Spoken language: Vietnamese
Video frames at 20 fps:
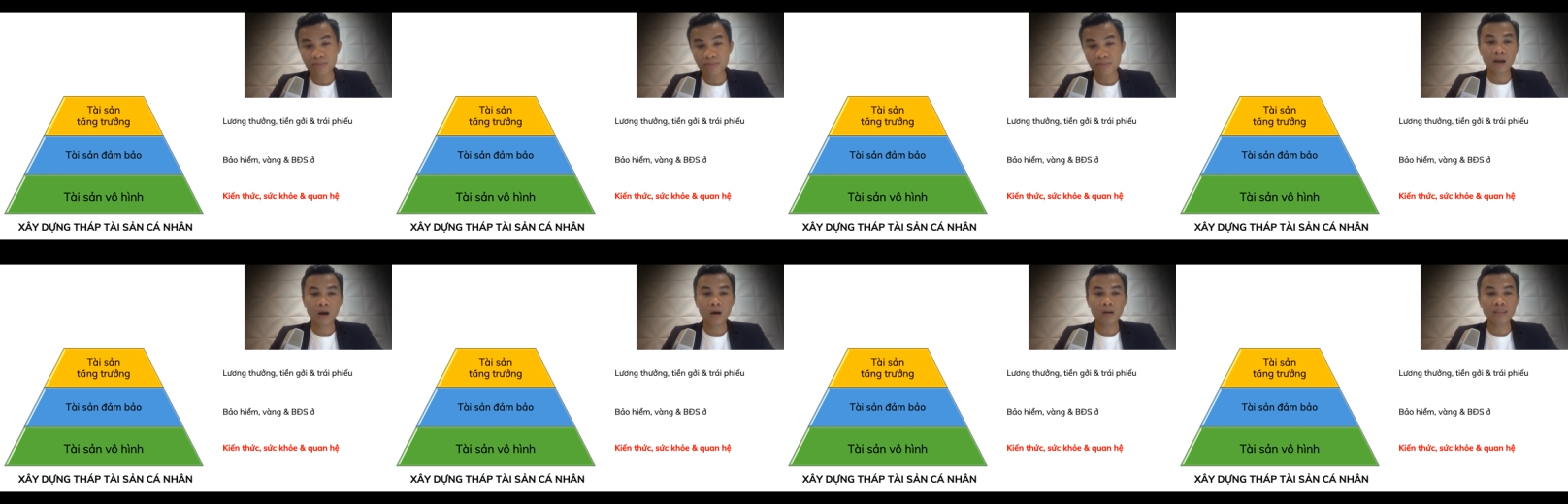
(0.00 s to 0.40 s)

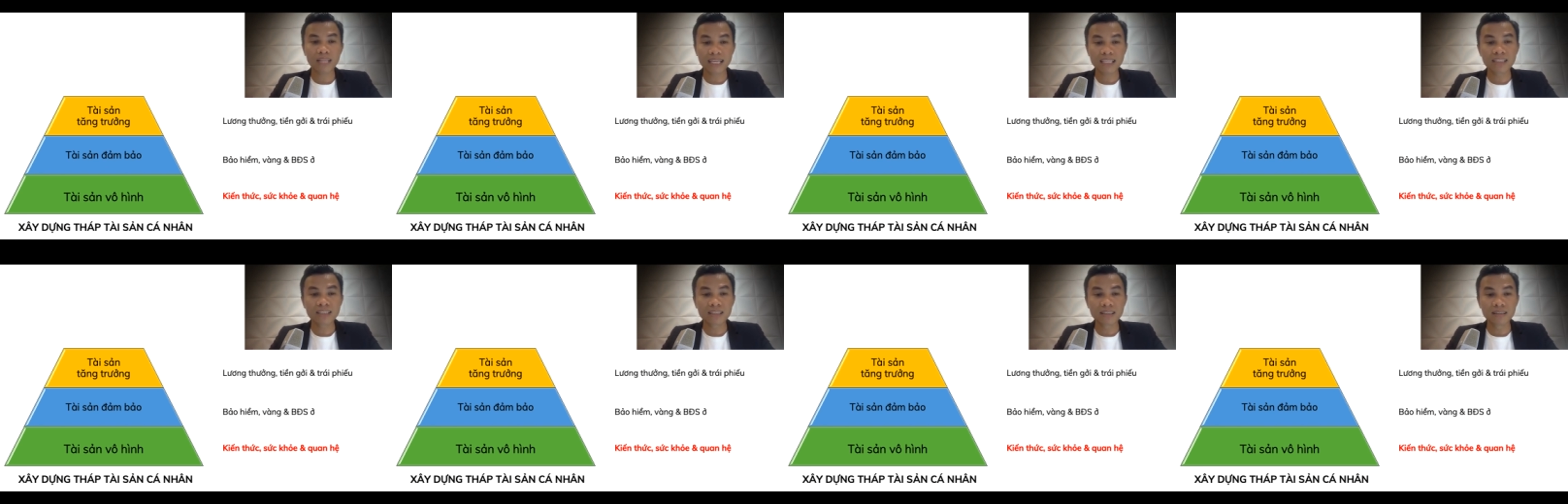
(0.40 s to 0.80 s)
nó
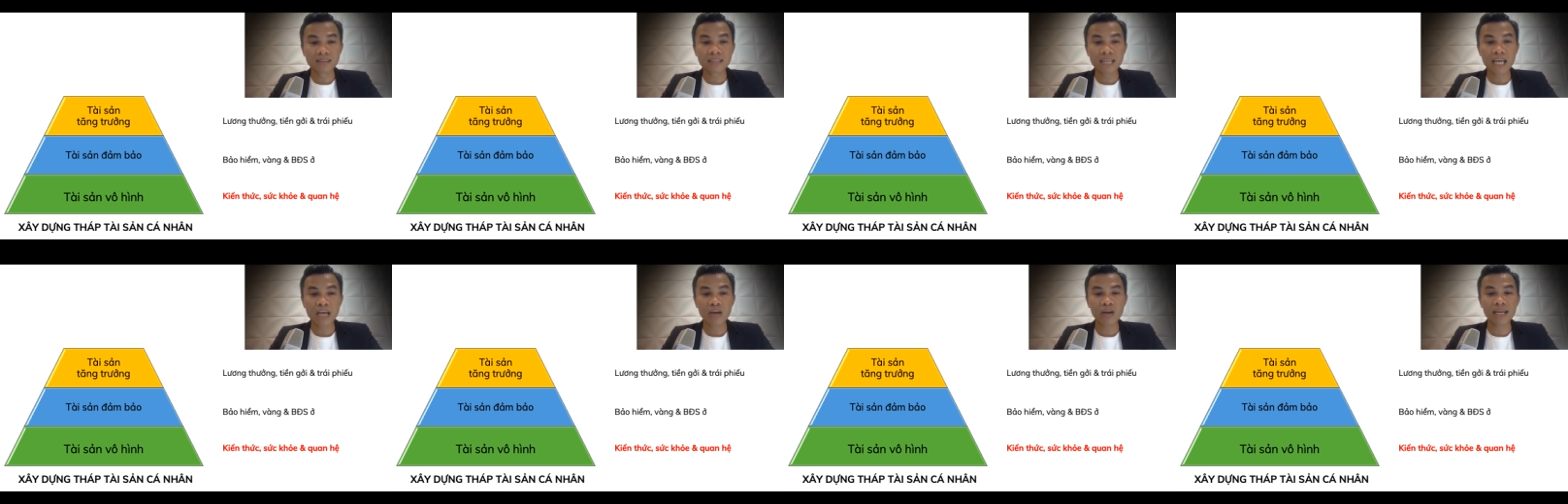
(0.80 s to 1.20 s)
tăng trưởng
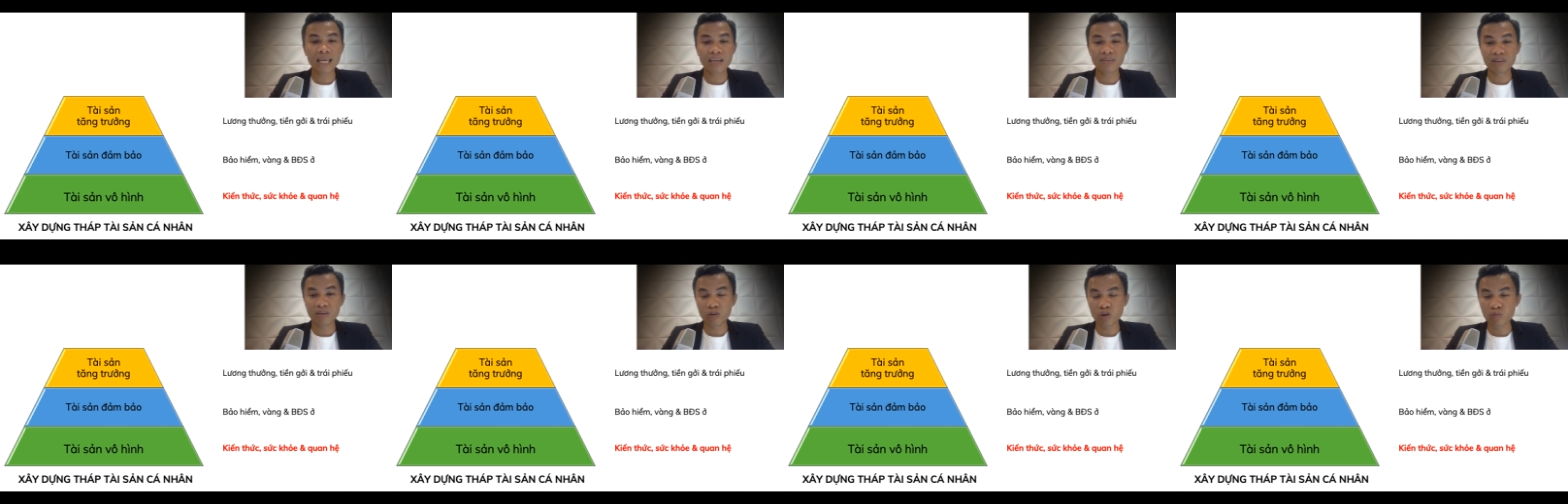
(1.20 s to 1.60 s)
theo cái
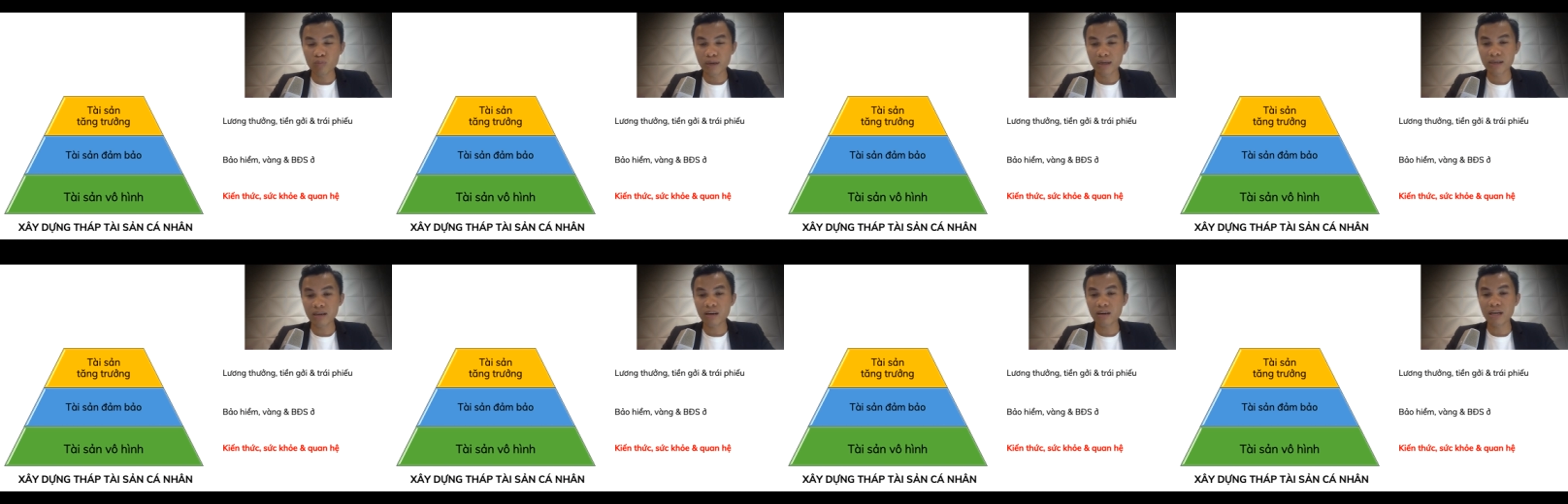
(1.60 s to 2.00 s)
kỳ vọng của
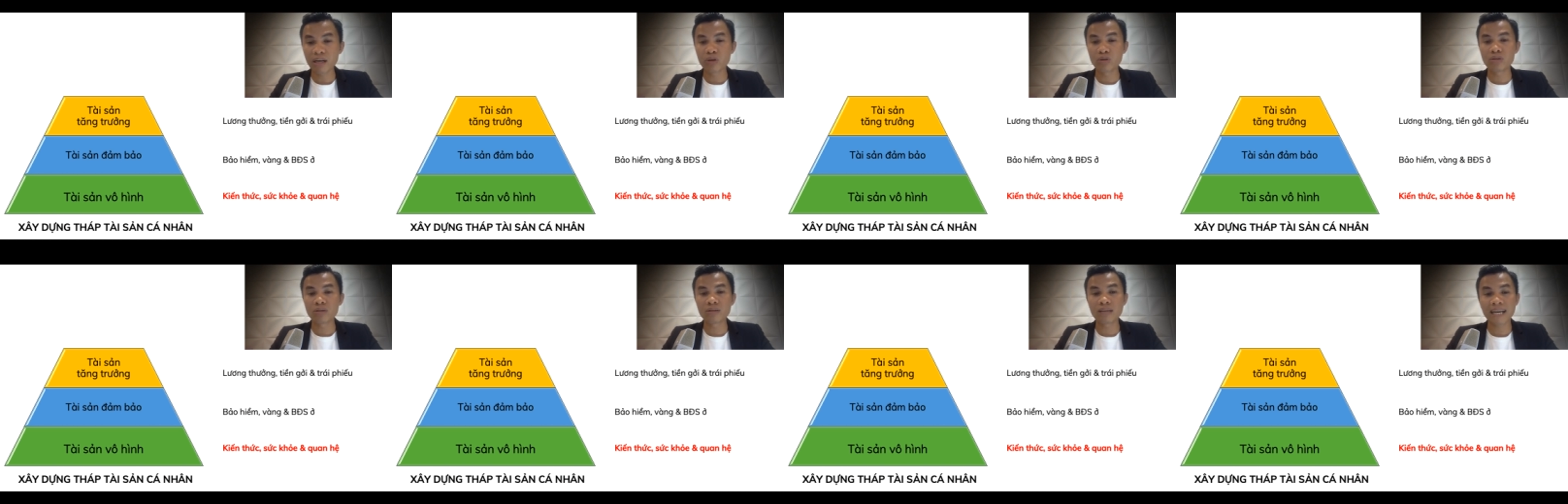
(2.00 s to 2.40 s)
mình đó là
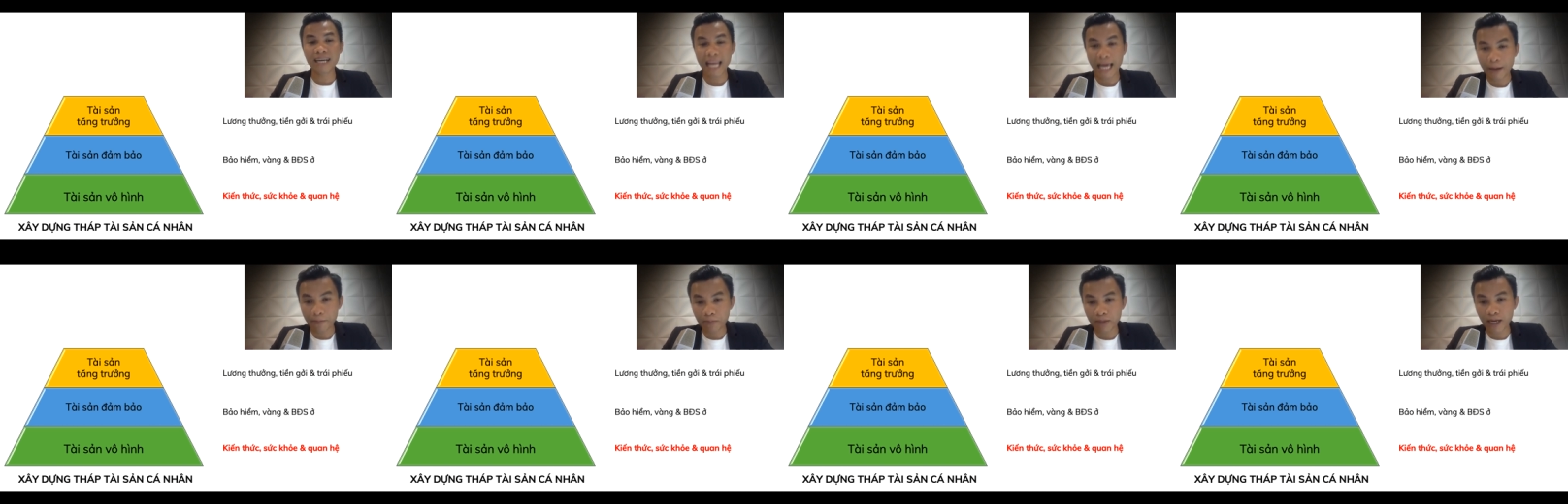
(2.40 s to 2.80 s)
điều chương
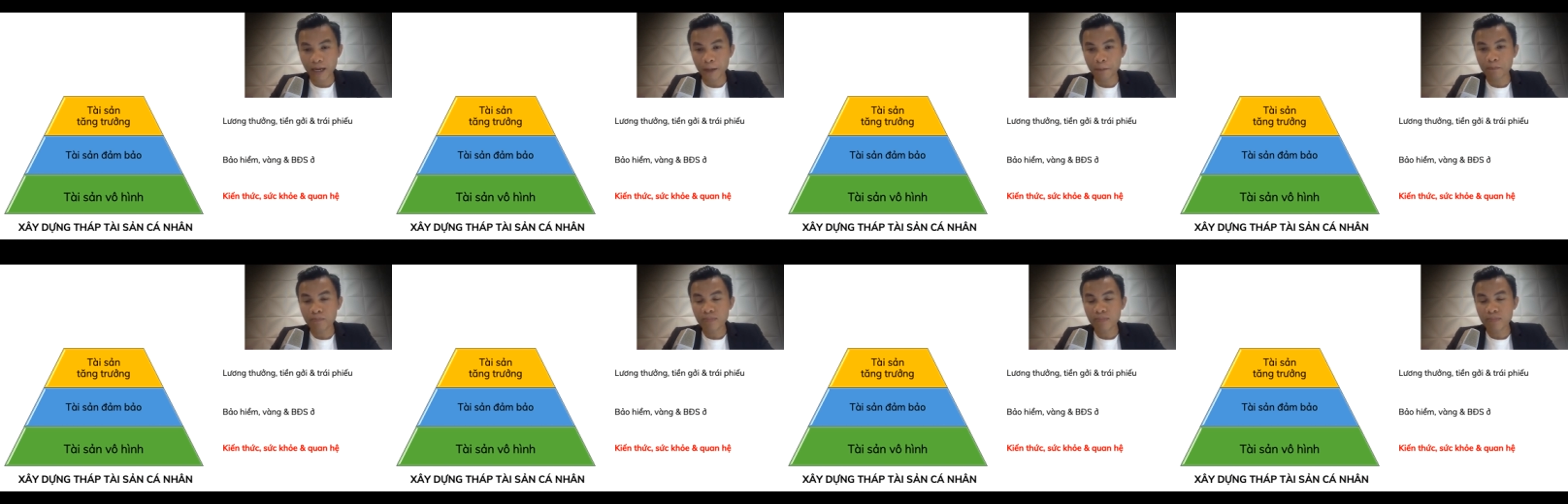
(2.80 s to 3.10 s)
đang làm ha